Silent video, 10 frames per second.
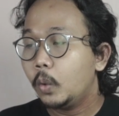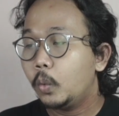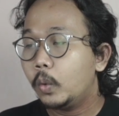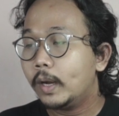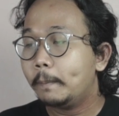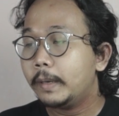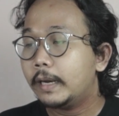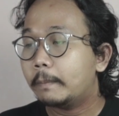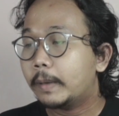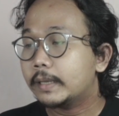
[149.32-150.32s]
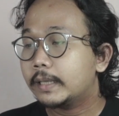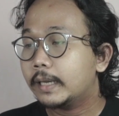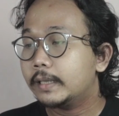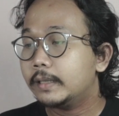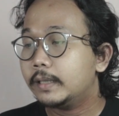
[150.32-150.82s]
gue
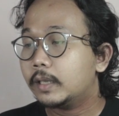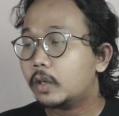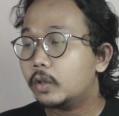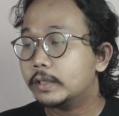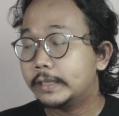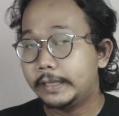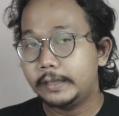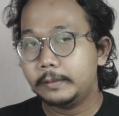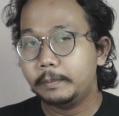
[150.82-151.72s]
mendapatkan closing